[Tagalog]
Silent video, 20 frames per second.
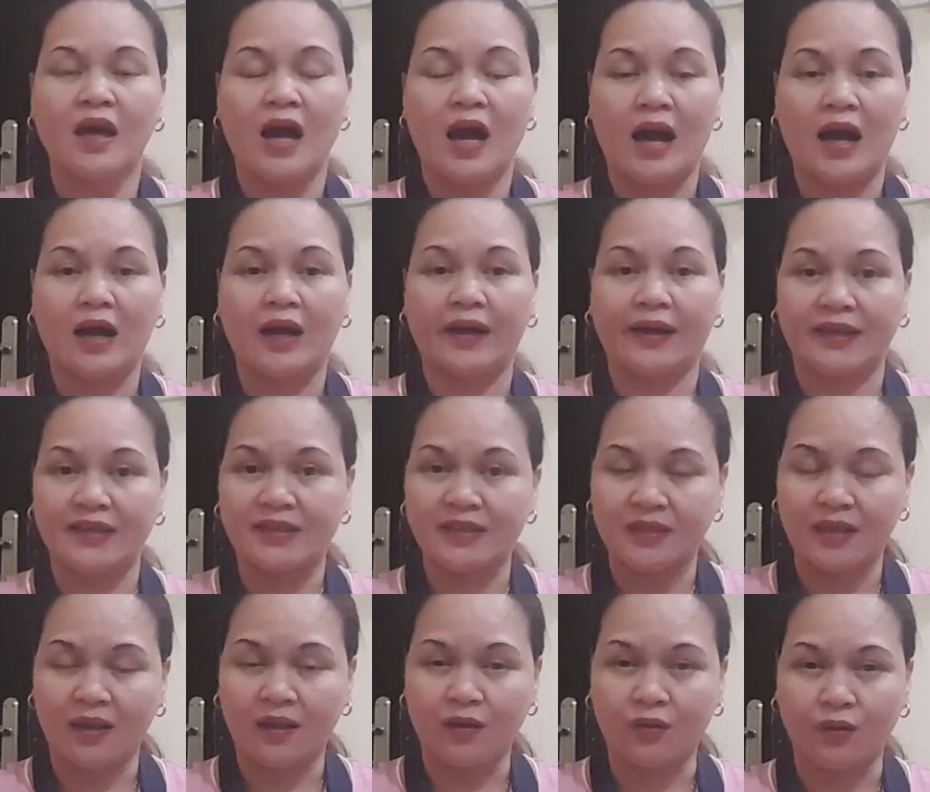uh, a
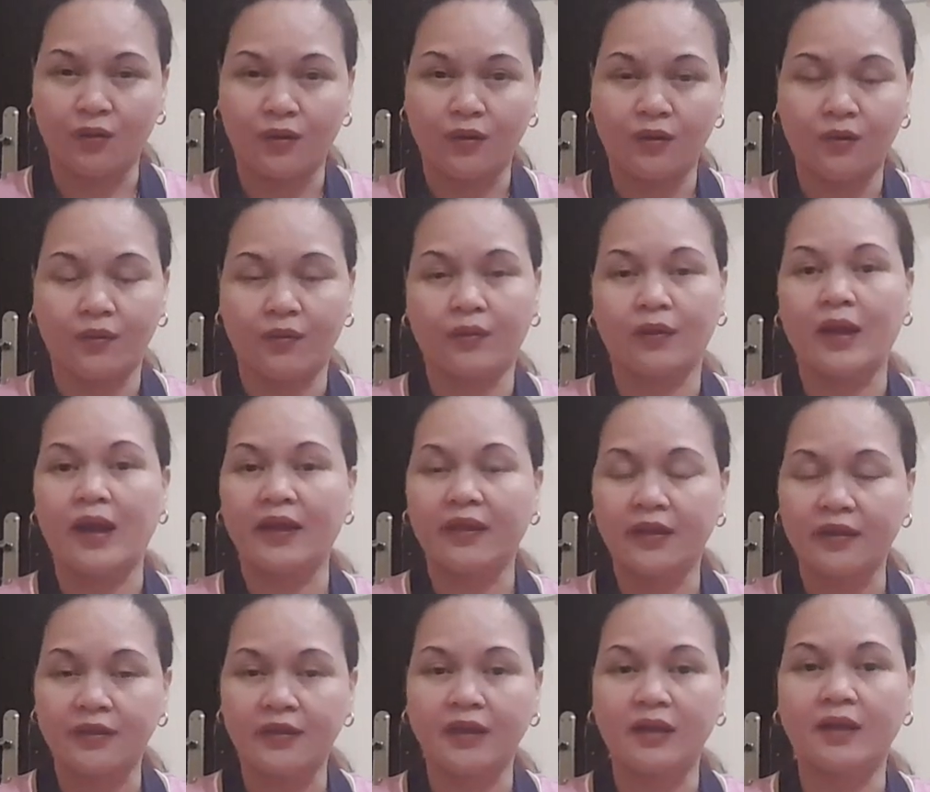sticker or
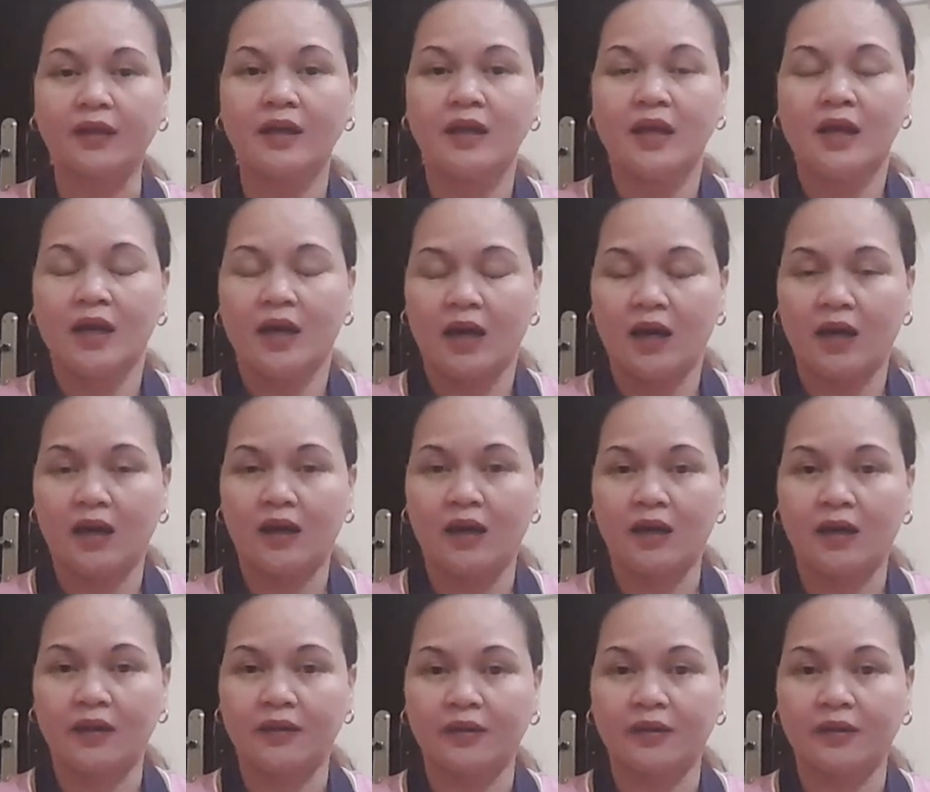anything uh,